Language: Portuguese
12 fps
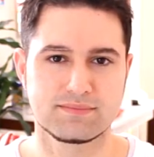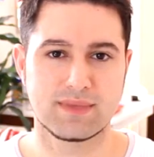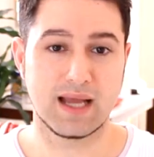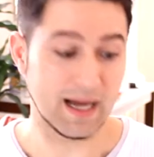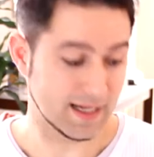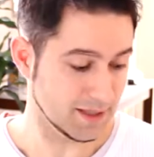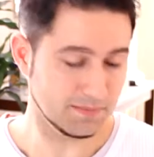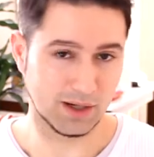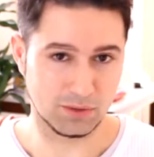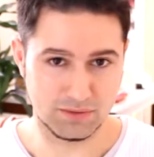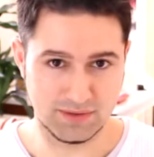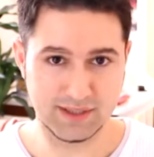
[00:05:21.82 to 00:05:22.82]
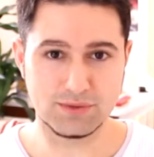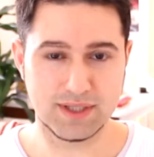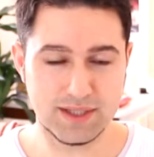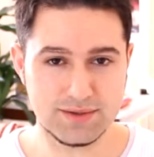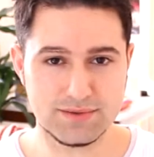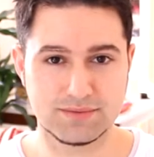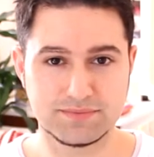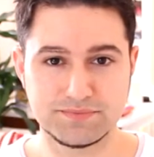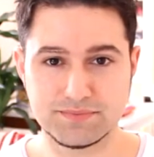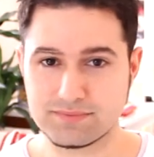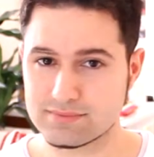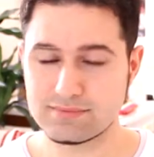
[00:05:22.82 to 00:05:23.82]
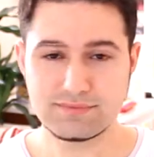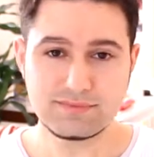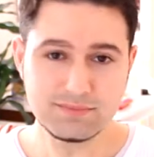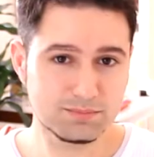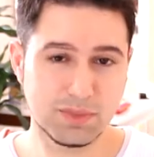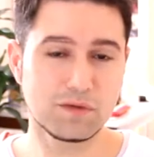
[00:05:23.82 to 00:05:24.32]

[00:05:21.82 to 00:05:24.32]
Aí Paulo, vendo isso, Paulo